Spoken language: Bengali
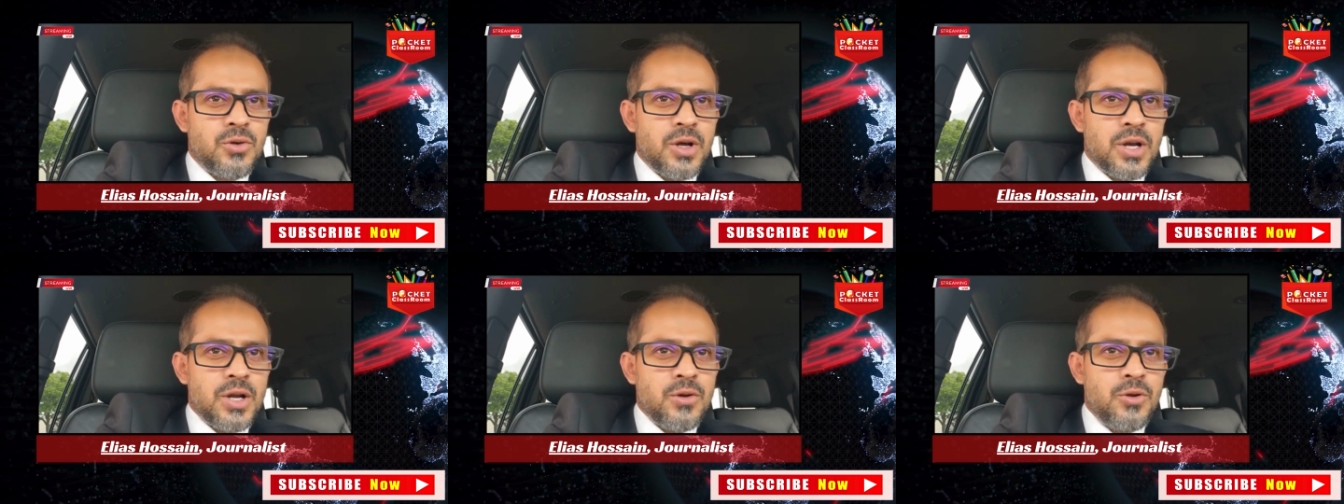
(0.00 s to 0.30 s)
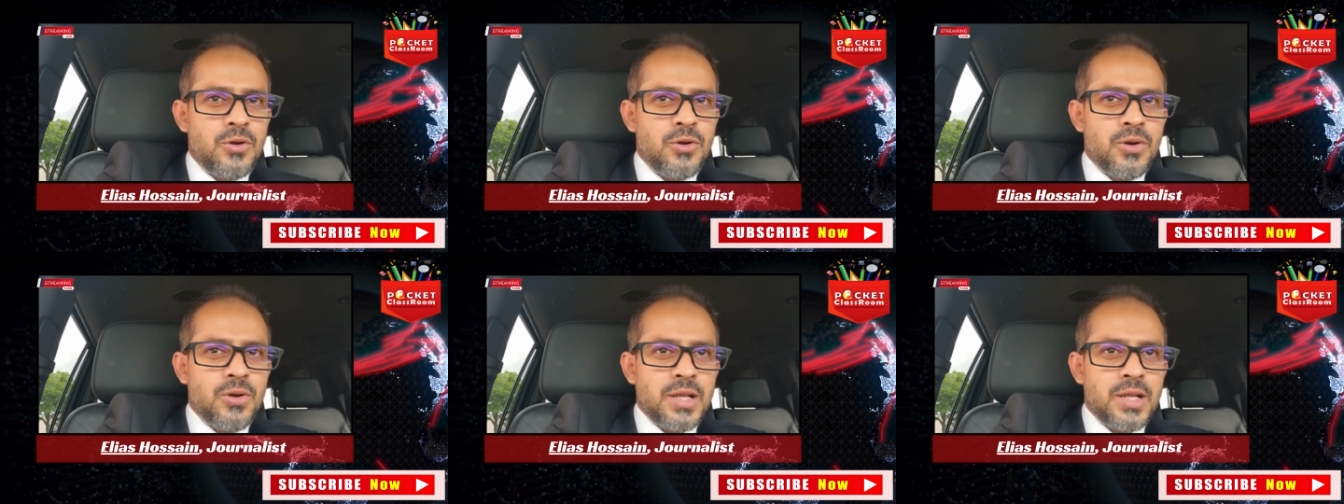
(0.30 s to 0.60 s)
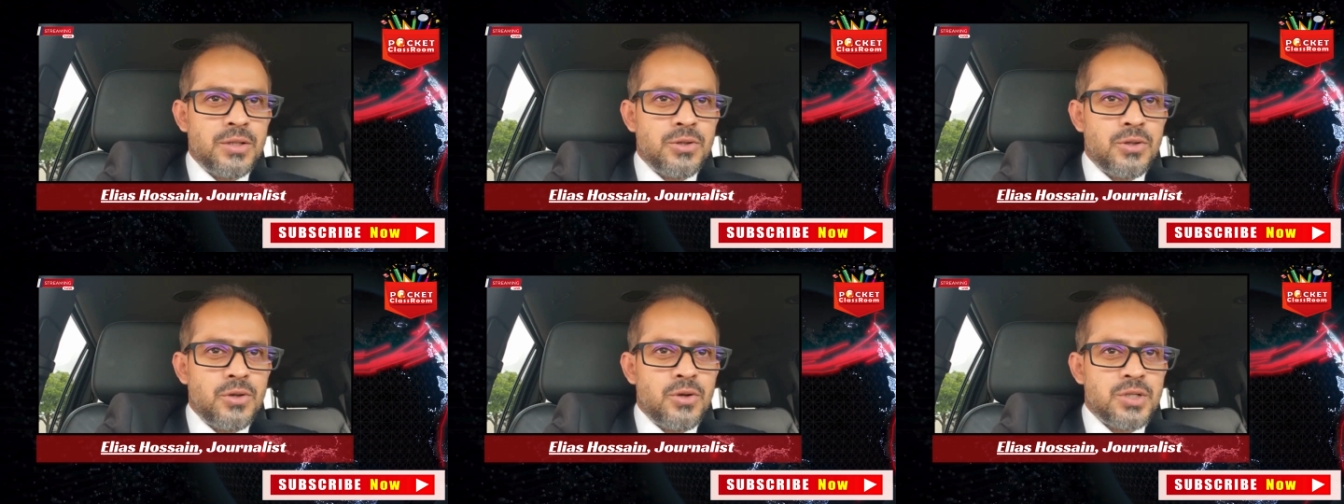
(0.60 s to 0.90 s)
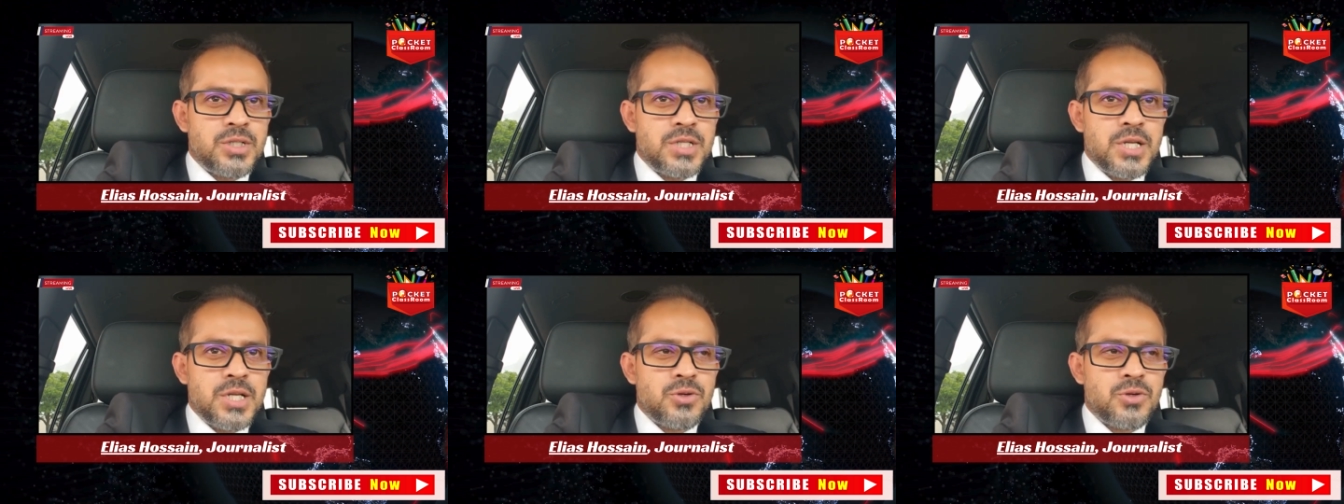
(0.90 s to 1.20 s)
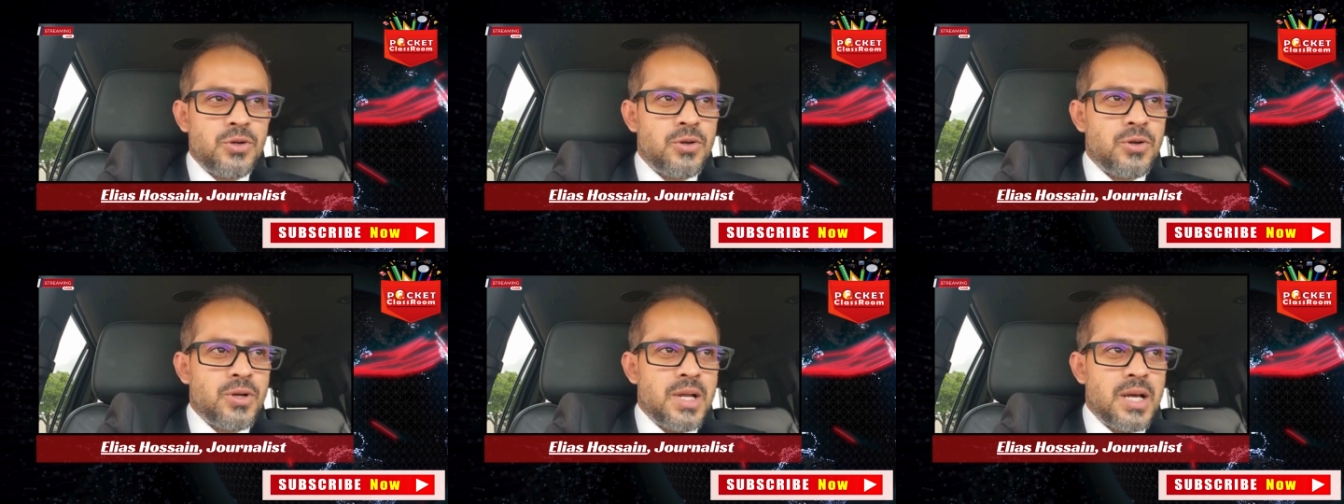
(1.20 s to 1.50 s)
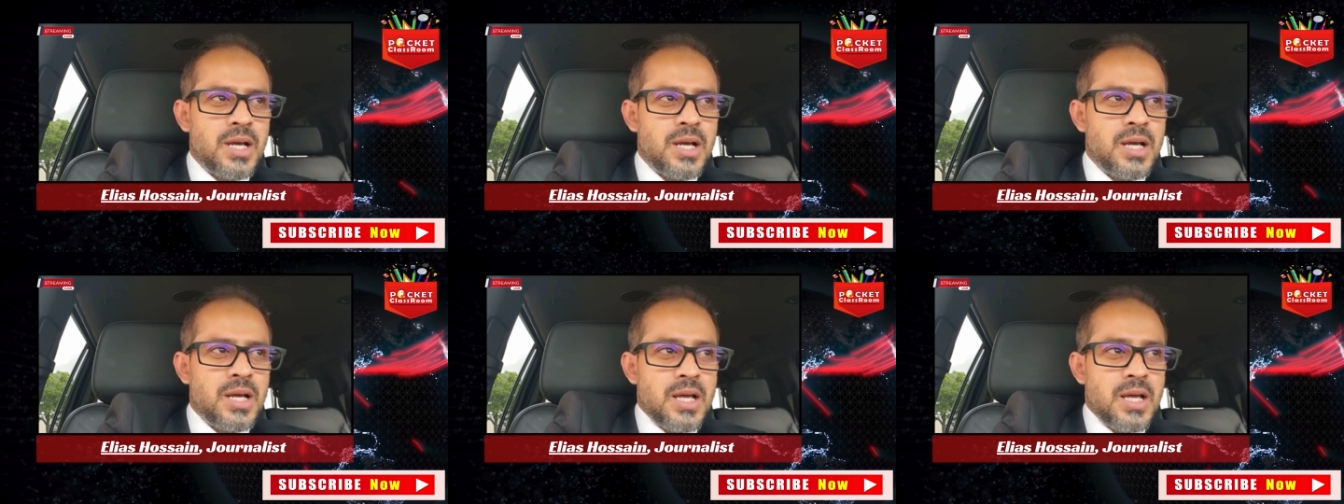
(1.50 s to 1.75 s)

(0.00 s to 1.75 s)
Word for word: করা হলো না আন্দোলন শেষ হলো না